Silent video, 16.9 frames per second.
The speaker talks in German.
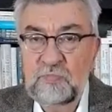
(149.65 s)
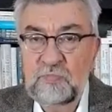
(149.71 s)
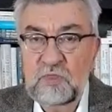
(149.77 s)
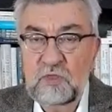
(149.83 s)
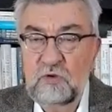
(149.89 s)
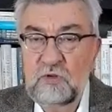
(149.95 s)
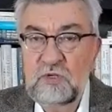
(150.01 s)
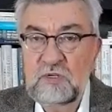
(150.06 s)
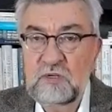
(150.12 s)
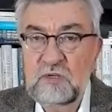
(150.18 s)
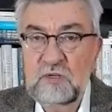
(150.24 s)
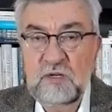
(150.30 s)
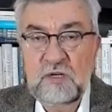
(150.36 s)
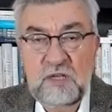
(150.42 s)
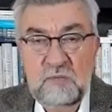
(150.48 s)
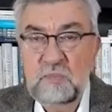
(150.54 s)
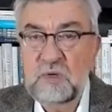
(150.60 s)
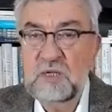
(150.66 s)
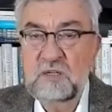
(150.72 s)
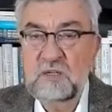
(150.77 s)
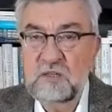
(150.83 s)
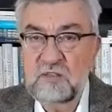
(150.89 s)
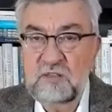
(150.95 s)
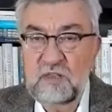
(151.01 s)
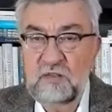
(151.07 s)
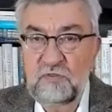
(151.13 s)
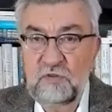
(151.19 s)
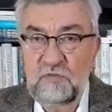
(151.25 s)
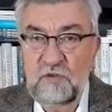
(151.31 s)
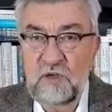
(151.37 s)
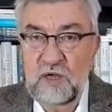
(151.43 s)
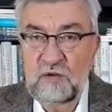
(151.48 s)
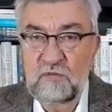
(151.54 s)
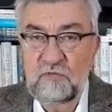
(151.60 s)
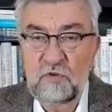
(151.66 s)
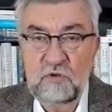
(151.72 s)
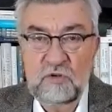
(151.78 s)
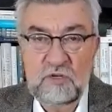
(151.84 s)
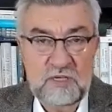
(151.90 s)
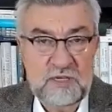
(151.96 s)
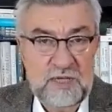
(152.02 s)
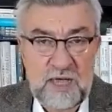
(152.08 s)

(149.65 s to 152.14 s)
und niemand ist dafür verantwortlich.